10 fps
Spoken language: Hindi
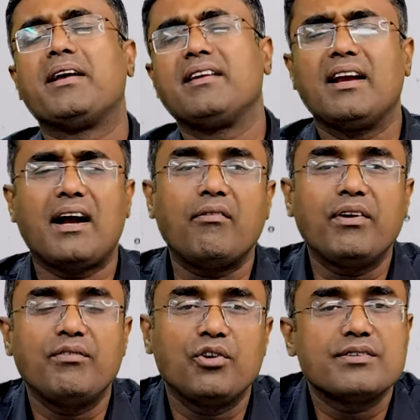पास है
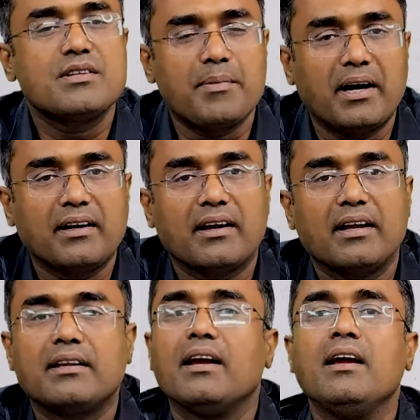काफी व्यूअर्स डिमांड कर
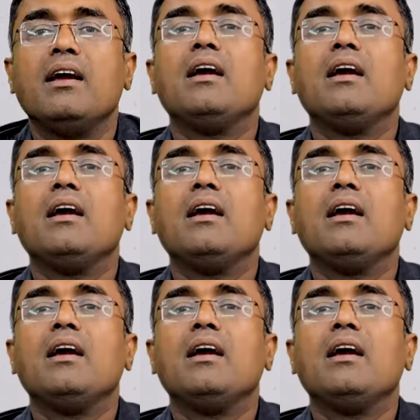रहे थे